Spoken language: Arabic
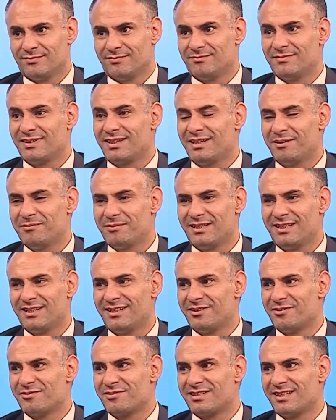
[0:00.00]
مرحبا
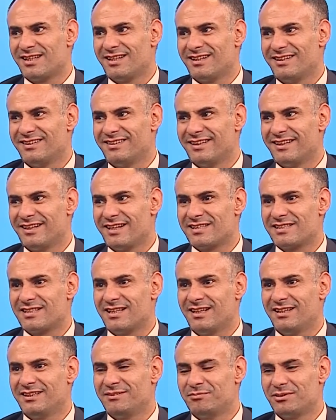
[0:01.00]
أهلا وسهلا أنا, أنا
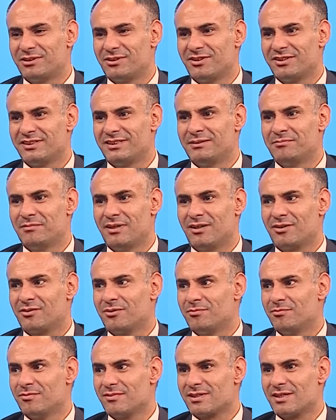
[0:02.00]
سعيد بتواجدي
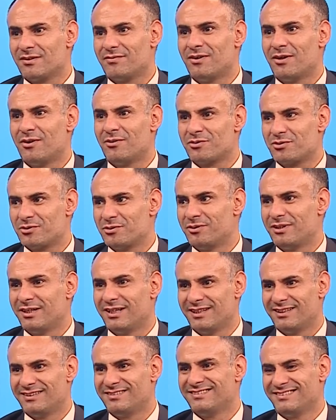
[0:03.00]
معكم صفاء وسونيا